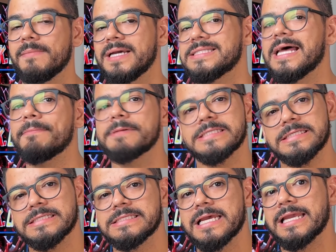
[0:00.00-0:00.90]
mas dá para se
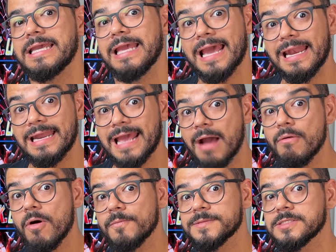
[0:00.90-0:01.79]
dizer que ele é
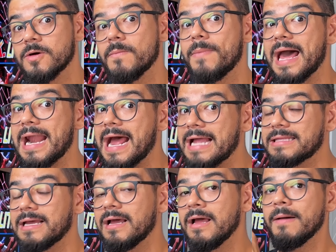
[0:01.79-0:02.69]
uma opção
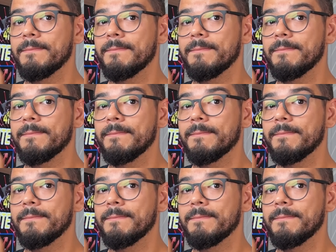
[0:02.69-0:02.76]
barata,